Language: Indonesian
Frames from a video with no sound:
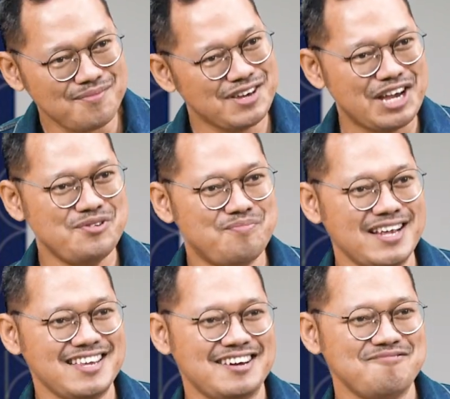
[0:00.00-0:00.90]
dalam
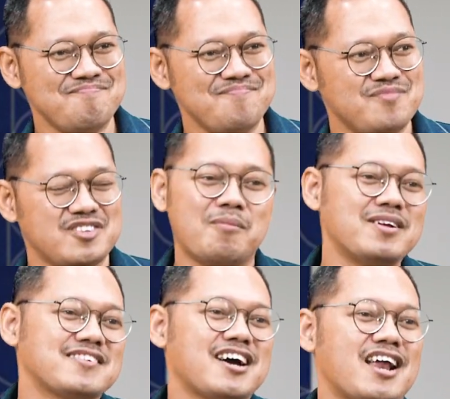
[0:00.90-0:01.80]
kehidupannya.
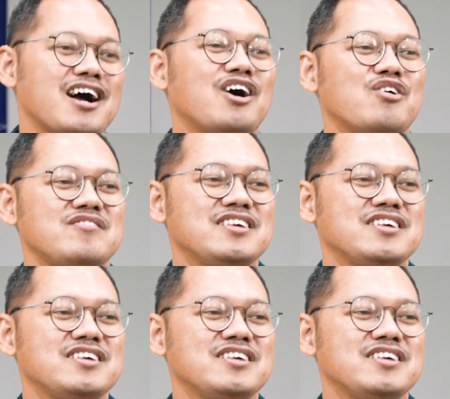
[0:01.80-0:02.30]
Zaman sekarang kalau